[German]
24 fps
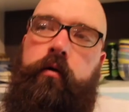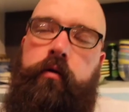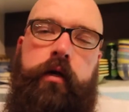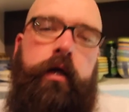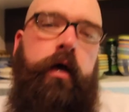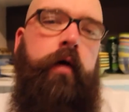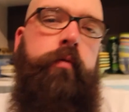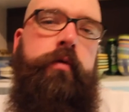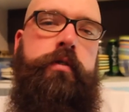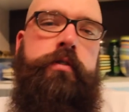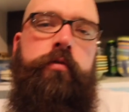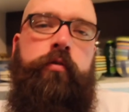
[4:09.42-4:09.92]
Und da
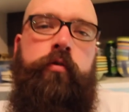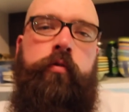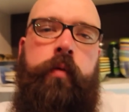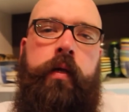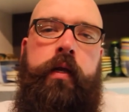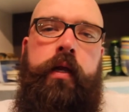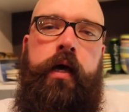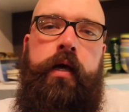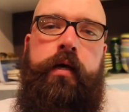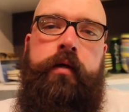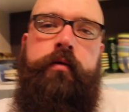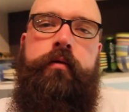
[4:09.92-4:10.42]
habe ich so drüber
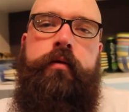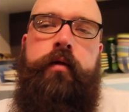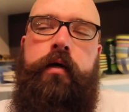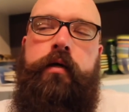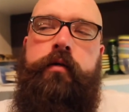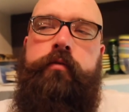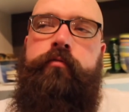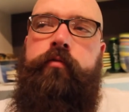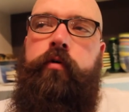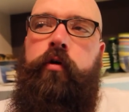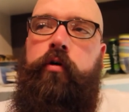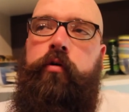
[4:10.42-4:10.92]

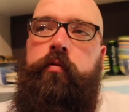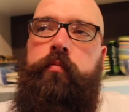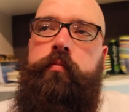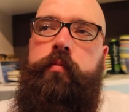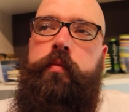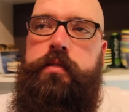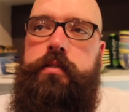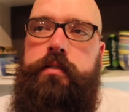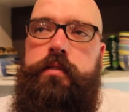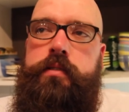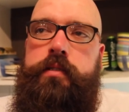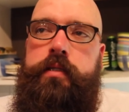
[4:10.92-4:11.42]
nachgedacht,
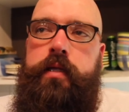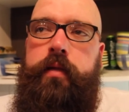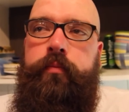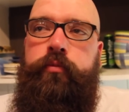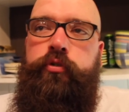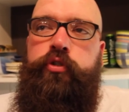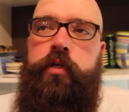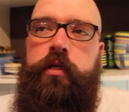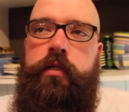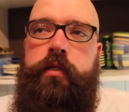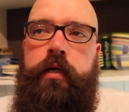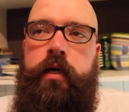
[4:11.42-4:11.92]
warum
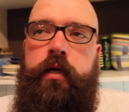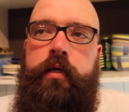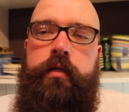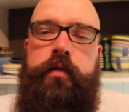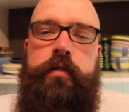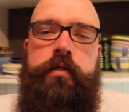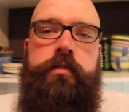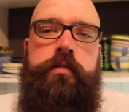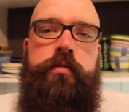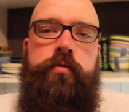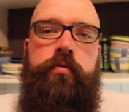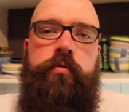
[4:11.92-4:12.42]
Snapchat
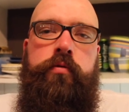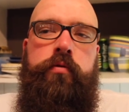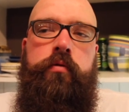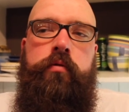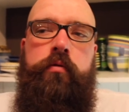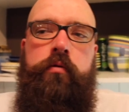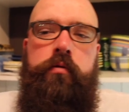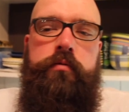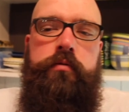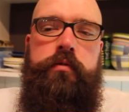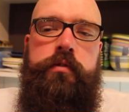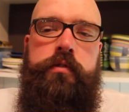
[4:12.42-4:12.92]
eigentlich
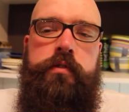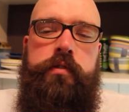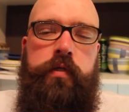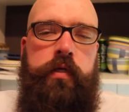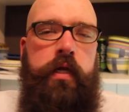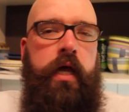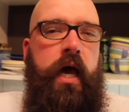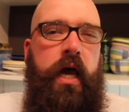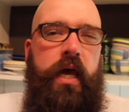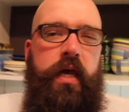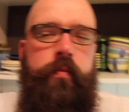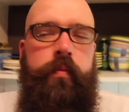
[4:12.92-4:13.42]
so, so
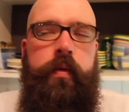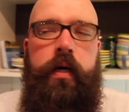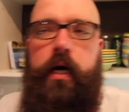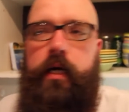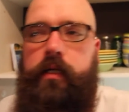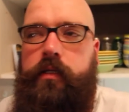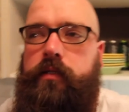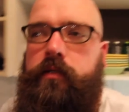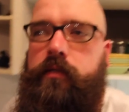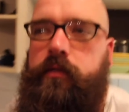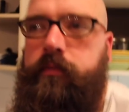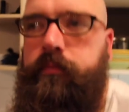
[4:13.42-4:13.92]
einen Hype hat.